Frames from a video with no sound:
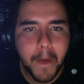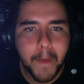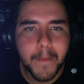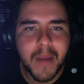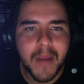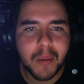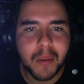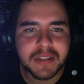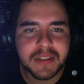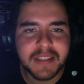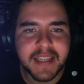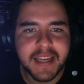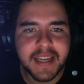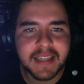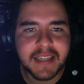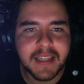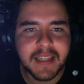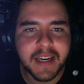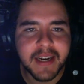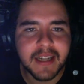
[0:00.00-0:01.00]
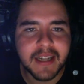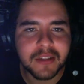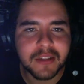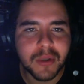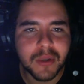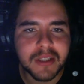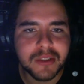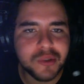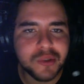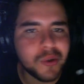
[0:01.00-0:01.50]
vamos a seguir acelerando
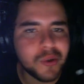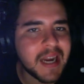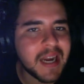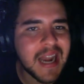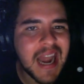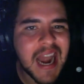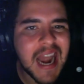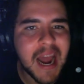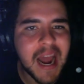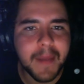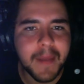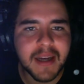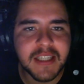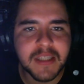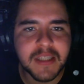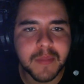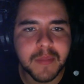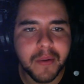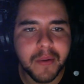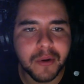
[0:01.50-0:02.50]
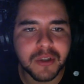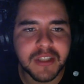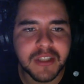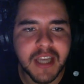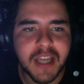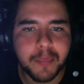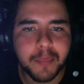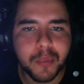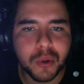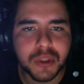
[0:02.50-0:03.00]
esto la máxima
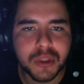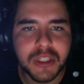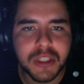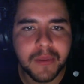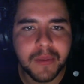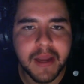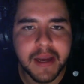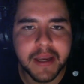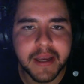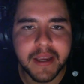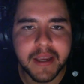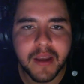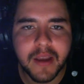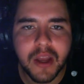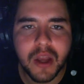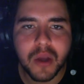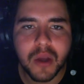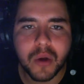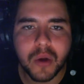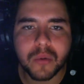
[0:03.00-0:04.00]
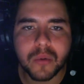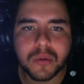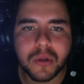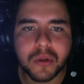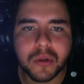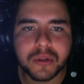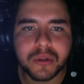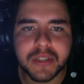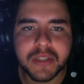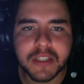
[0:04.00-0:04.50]
velocidad posible, aquí 1,
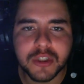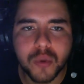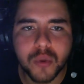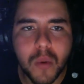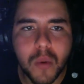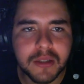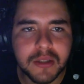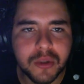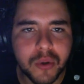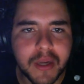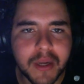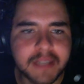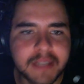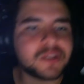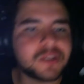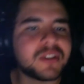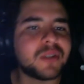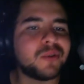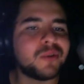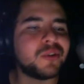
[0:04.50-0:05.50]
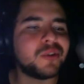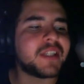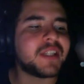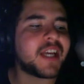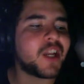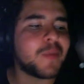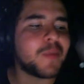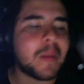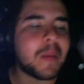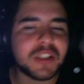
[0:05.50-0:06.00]
2, 3, 4, estos segundos sí que
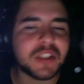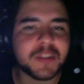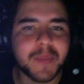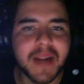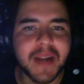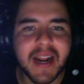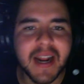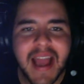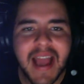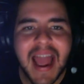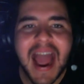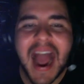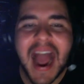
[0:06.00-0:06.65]
los vamos a esperar,